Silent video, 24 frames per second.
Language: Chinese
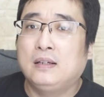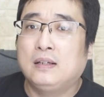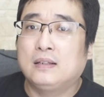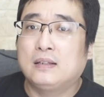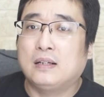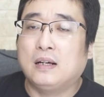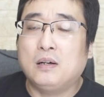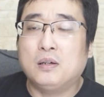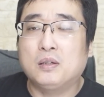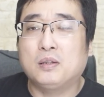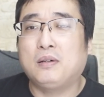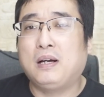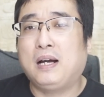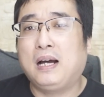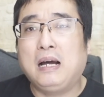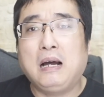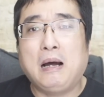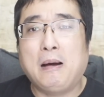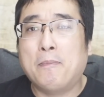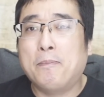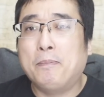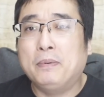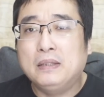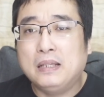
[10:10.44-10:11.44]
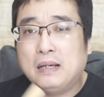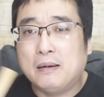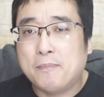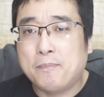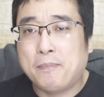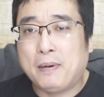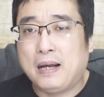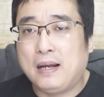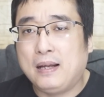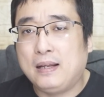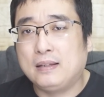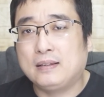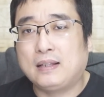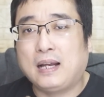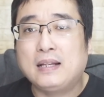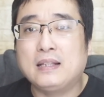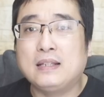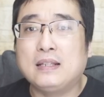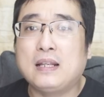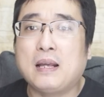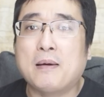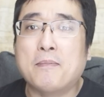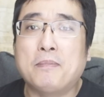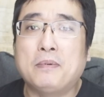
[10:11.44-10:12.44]
然后的话啊，不能搬，台
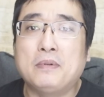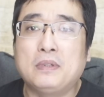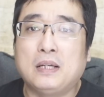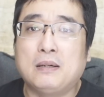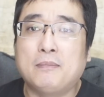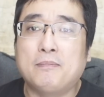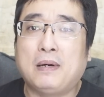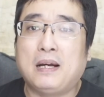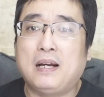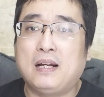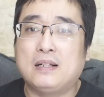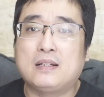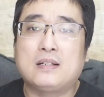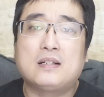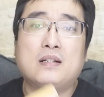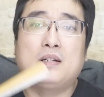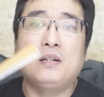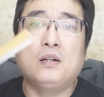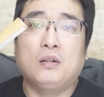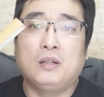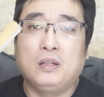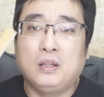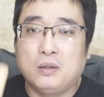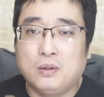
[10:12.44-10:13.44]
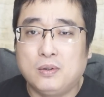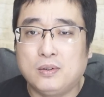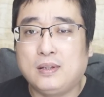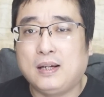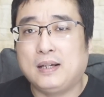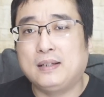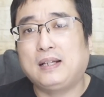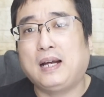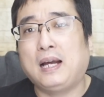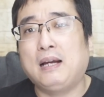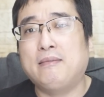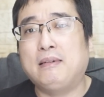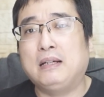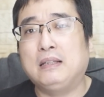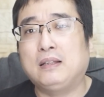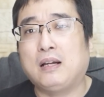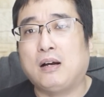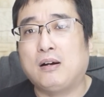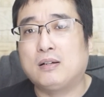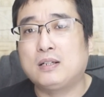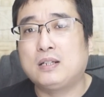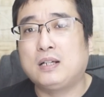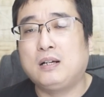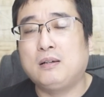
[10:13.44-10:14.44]
积电不能搬，只有留在台湾
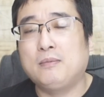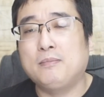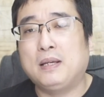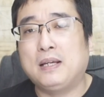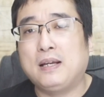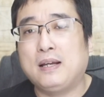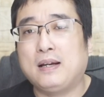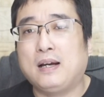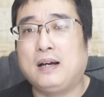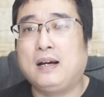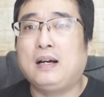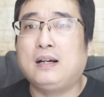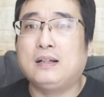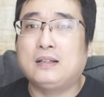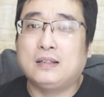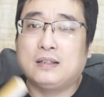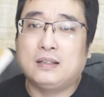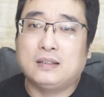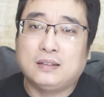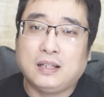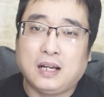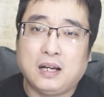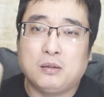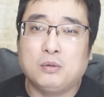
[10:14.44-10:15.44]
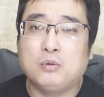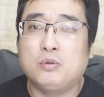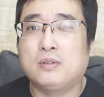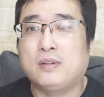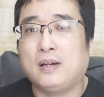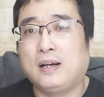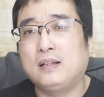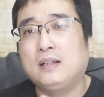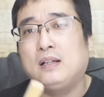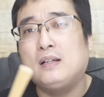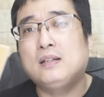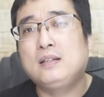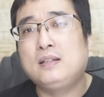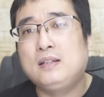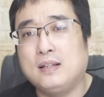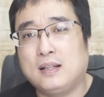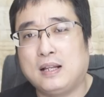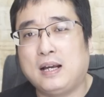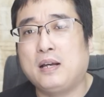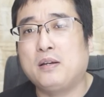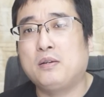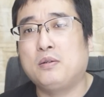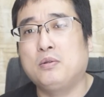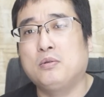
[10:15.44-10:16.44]
岛上面啊，这个大陆才能依
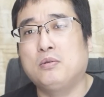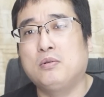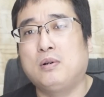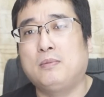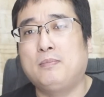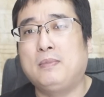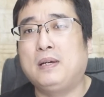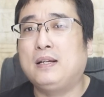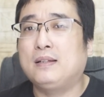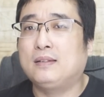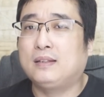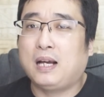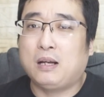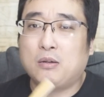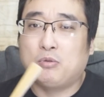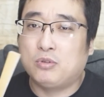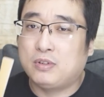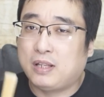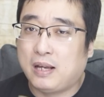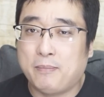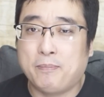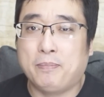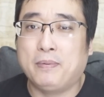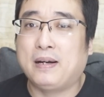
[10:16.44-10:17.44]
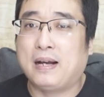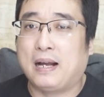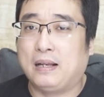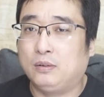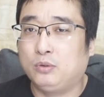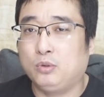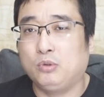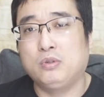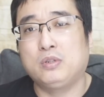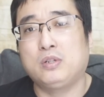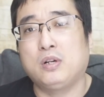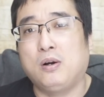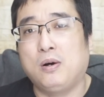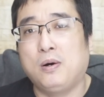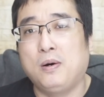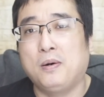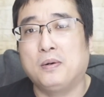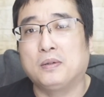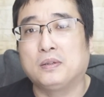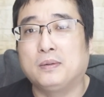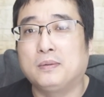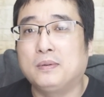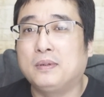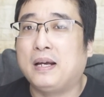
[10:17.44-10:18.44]
赖于我们，大陆才不敢动
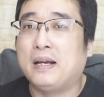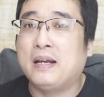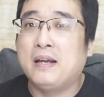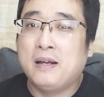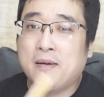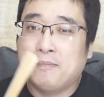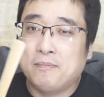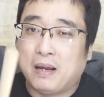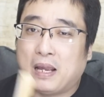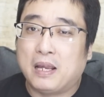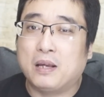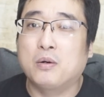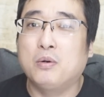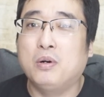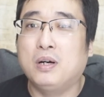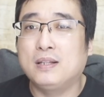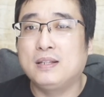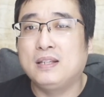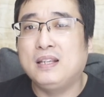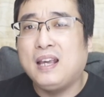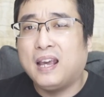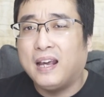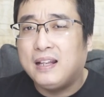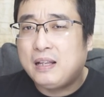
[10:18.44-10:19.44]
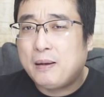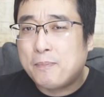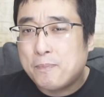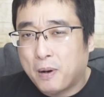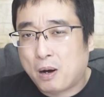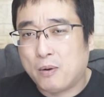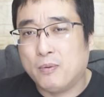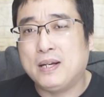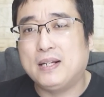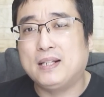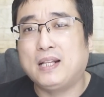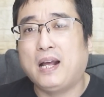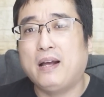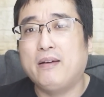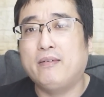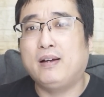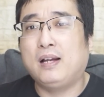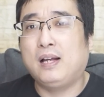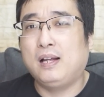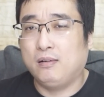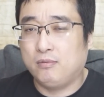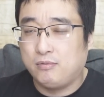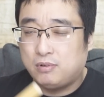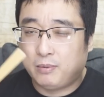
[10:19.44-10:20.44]
手，对不对？美国你也得保卫台
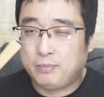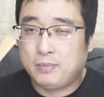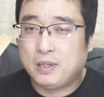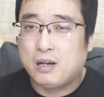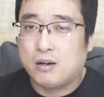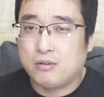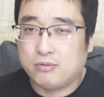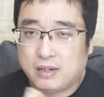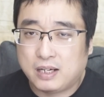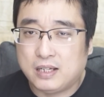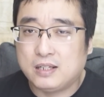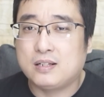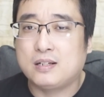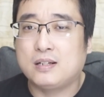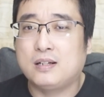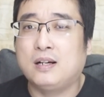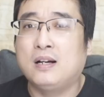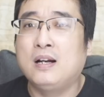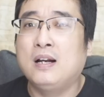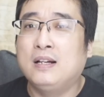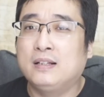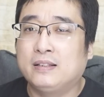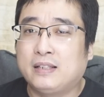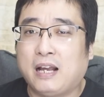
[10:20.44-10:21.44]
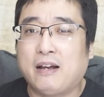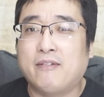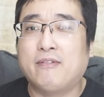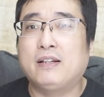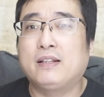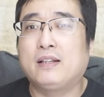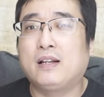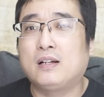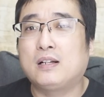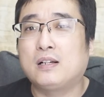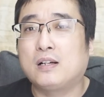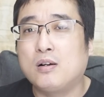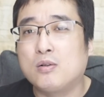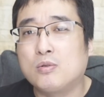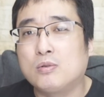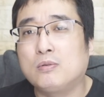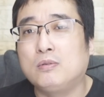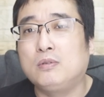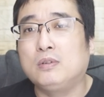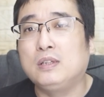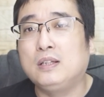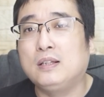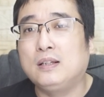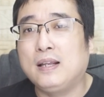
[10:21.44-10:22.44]
湾，我们要维持台湾的这个
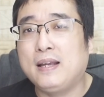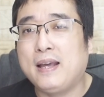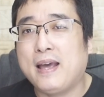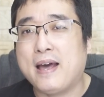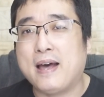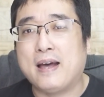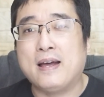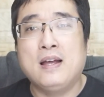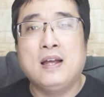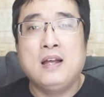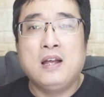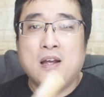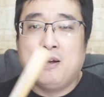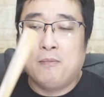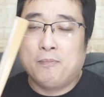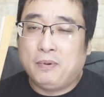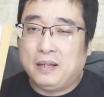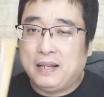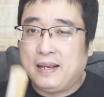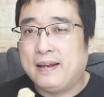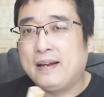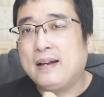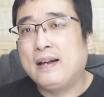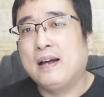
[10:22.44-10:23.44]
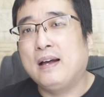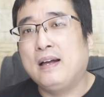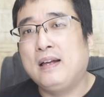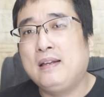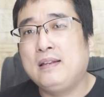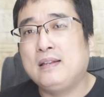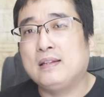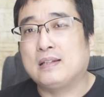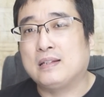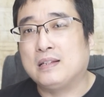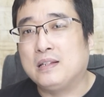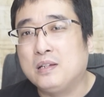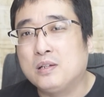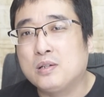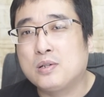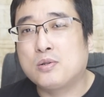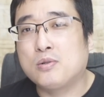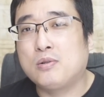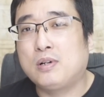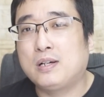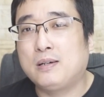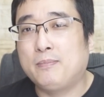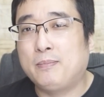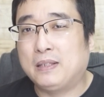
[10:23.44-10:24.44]
供应链。布林肯你
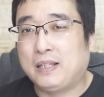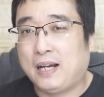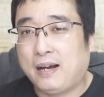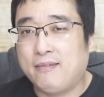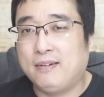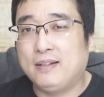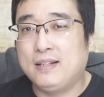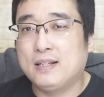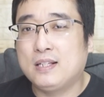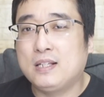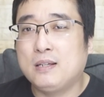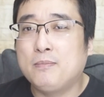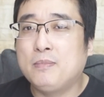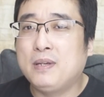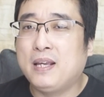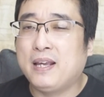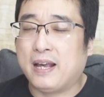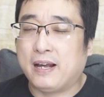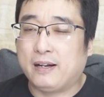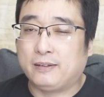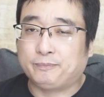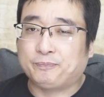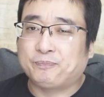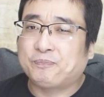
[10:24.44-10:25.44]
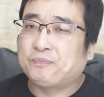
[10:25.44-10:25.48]
说什么？台湾的芯片？